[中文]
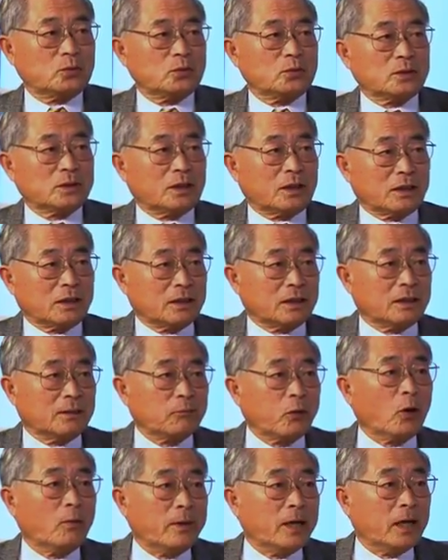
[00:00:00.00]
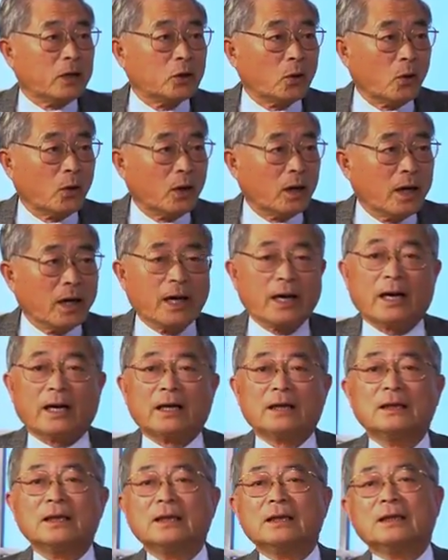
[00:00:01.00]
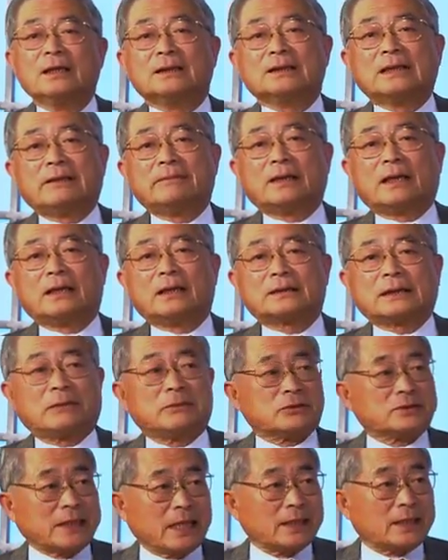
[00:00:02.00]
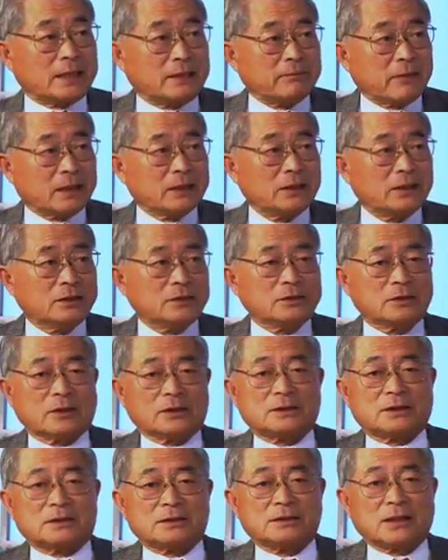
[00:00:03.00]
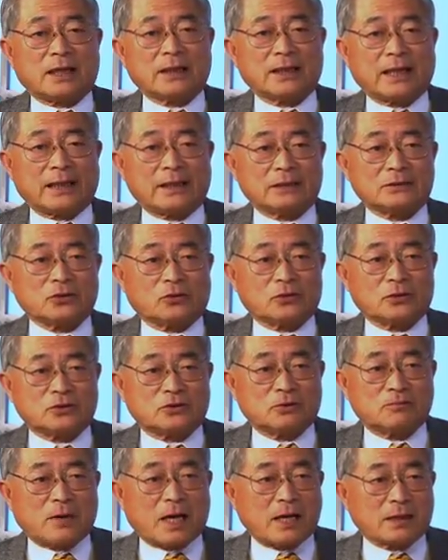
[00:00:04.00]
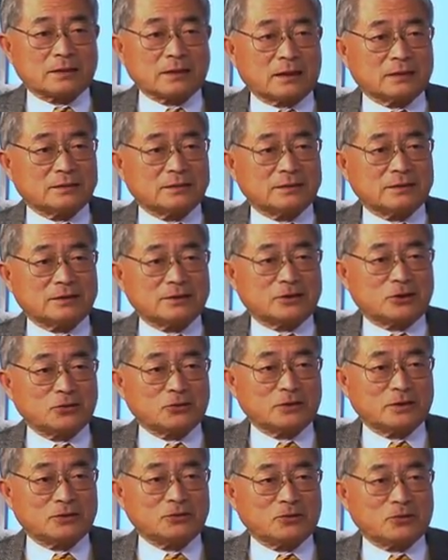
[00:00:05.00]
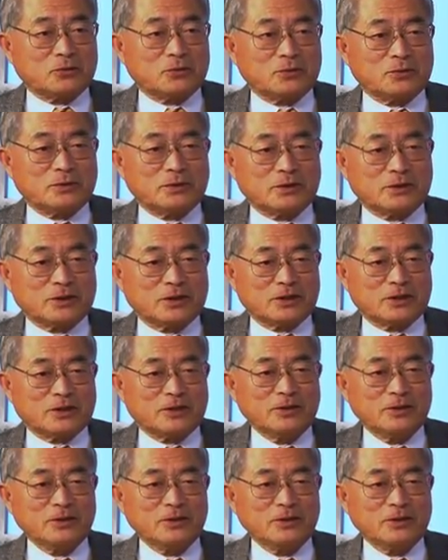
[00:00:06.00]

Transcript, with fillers: 用石抢劫。那么他们有3个人嘛。 那警察来的时候，就马上就有那个